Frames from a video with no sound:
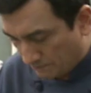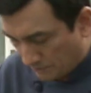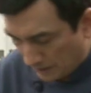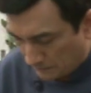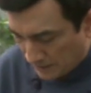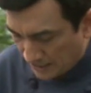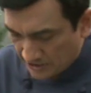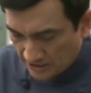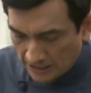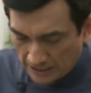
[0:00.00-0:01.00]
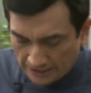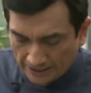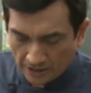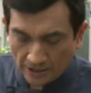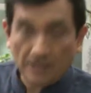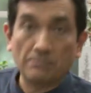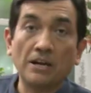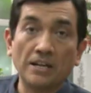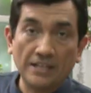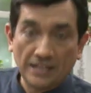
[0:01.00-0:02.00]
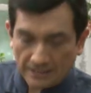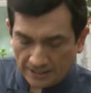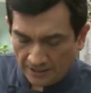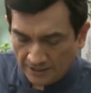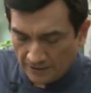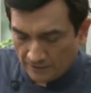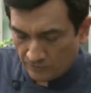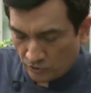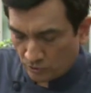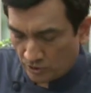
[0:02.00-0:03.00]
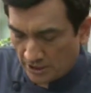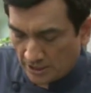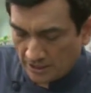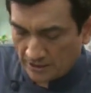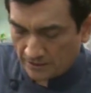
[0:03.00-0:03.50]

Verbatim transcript: मेरे पास गार्लिक अगर आप गार्लिक खाते तो ये